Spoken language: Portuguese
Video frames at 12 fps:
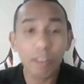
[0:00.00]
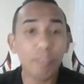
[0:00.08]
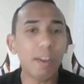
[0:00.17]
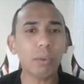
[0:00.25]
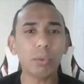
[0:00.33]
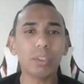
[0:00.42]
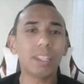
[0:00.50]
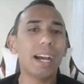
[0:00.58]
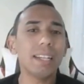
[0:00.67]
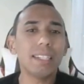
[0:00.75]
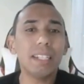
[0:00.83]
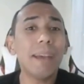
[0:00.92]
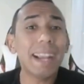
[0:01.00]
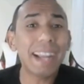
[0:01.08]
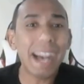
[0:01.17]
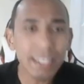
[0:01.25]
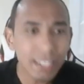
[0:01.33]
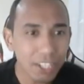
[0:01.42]
Faculdade não é
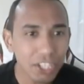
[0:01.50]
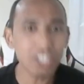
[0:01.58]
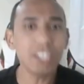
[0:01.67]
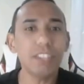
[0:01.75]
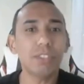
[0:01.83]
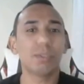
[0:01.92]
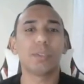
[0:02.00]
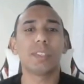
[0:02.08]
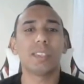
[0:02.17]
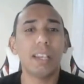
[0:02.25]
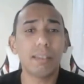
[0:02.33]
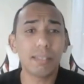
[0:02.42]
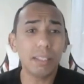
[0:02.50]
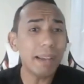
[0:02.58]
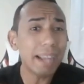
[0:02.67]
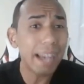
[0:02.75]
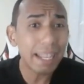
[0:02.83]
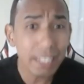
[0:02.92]
garantia de sucesso, não
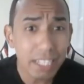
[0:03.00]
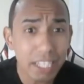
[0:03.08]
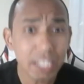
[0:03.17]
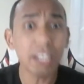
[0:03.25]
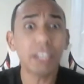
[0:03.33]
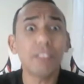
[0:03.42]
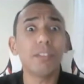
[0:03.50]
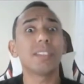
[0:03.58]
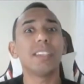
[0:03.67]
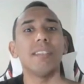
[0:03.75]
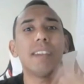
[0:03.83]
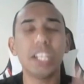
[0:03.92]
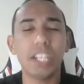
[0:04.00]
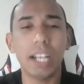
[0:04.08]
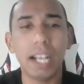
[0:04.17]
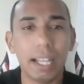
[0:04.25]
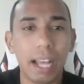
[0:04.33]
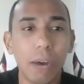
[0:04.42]
é garantia que você vai
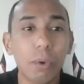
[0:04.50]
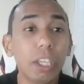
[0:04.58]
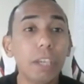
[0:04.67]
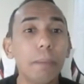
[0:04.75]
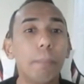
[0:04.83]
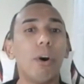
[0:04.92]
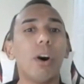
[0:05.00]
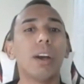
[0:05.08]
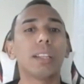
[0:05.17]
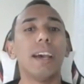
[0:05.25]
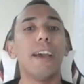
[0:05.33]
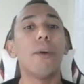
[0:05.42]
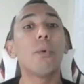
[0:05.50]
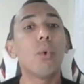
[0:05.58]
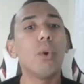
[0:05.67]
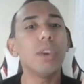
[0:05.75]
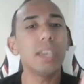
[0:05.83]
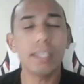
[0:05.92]
chegar lá. O que importa é o
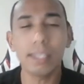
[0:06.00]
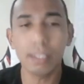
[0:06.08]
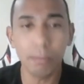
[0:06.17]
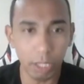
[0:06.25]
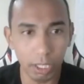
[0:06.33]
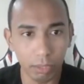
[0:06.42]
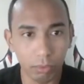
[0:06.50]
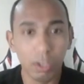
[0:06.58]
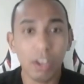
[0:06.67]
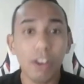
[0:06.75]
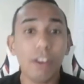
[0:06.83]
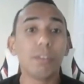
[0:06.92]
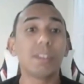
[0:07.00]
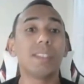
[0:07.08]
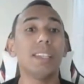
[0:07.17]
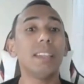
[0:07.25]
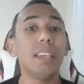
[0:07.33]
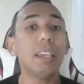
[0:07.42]
conhecimento.
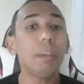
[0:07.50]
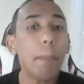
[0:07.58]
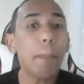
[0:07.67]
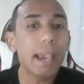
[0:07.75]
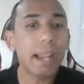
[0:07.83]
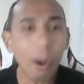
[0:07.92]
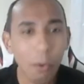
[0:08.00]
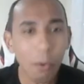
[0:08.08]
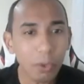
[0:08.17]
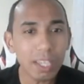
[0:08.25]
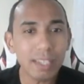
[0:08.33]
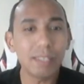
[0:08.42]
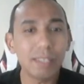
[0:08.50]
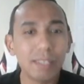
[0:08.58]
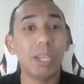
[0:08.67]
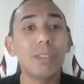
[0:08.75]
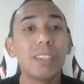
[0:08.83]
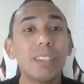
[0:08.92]
Você tem que pegar o
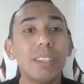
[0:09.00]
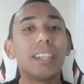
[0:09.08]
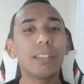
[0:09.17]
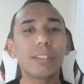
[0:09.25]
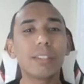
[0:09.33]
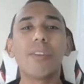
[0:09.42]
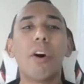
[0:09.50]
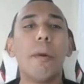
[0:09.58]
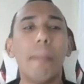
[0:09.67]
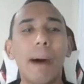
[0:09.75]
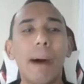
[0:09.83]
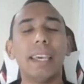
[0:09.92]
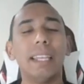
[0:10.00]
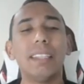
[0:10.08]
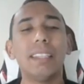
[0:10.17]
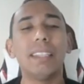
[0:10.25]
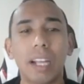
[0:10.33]
conhecimento e transformar ele em